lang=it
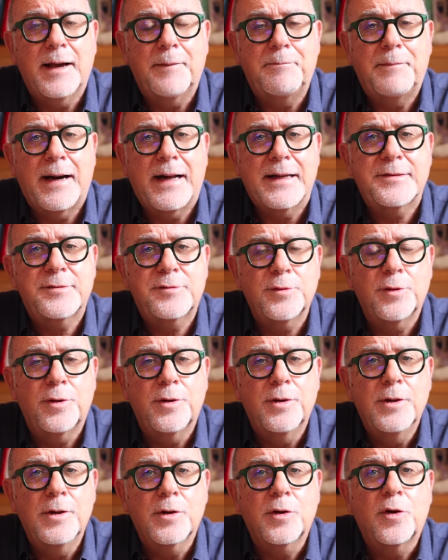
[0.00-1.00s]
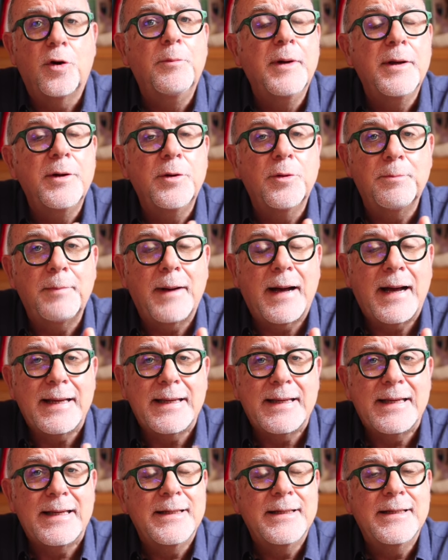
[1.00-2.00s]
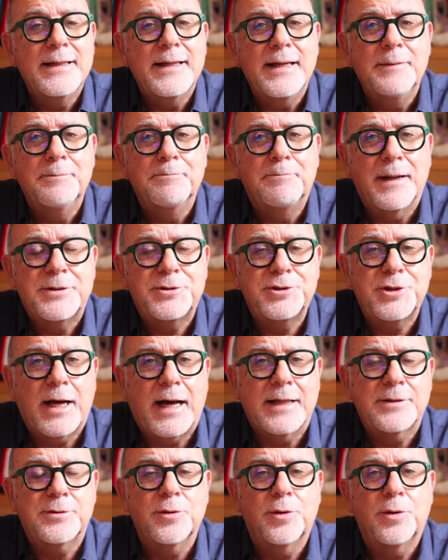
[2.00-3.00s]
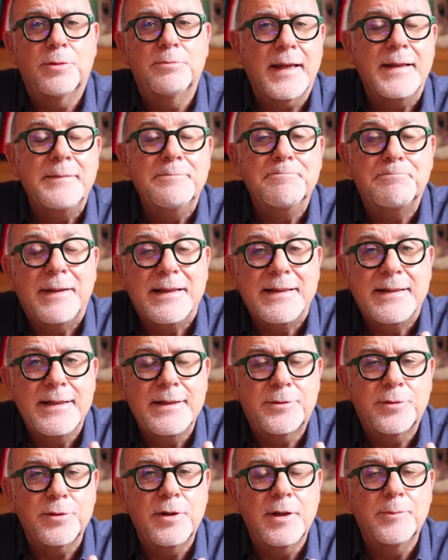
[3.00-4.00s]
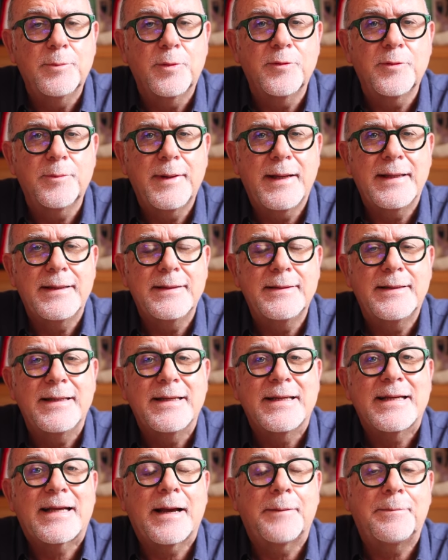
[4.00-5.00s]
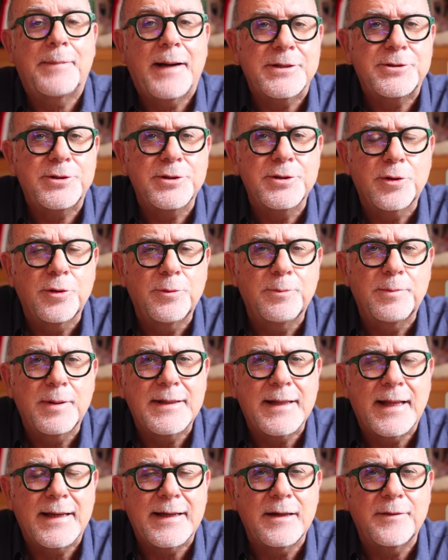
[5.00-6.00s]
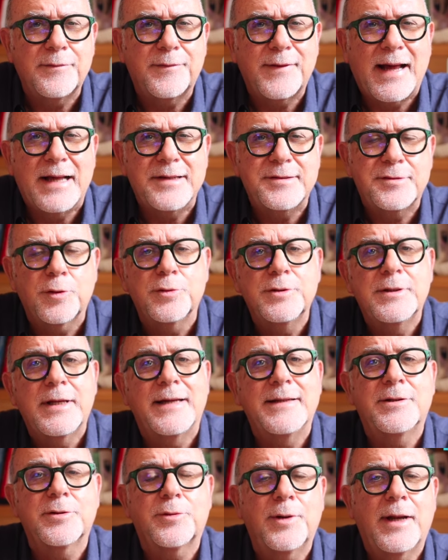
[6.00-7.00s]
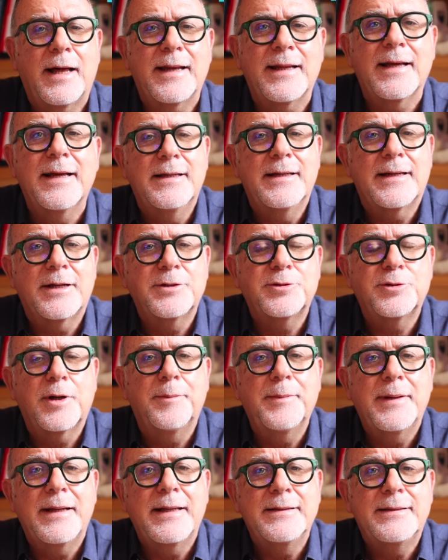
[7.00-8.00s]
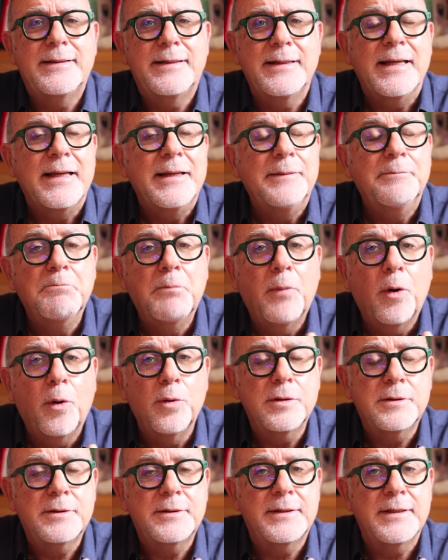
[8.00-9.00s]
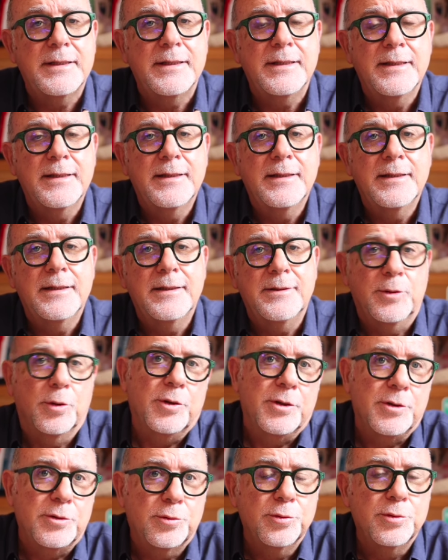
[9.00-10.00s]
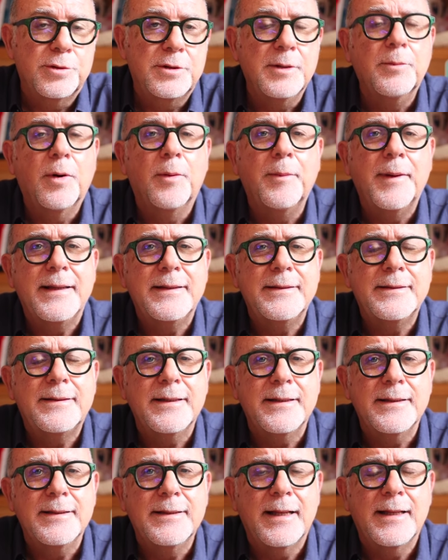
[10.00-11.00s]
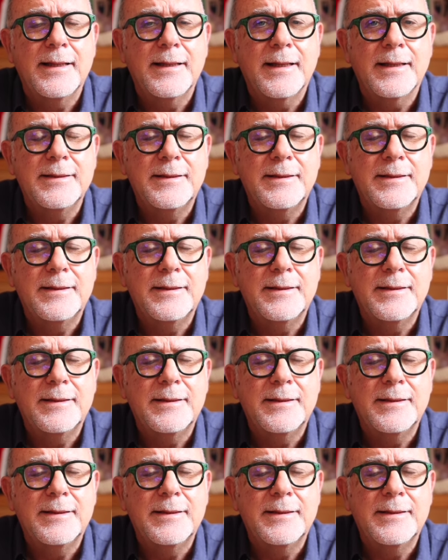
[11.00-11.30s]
è apparso come non mai impacciato, impedito nei movimenti, incapace di completare le frasi o di articolare ragionamenti in molti non in tutti i momenti del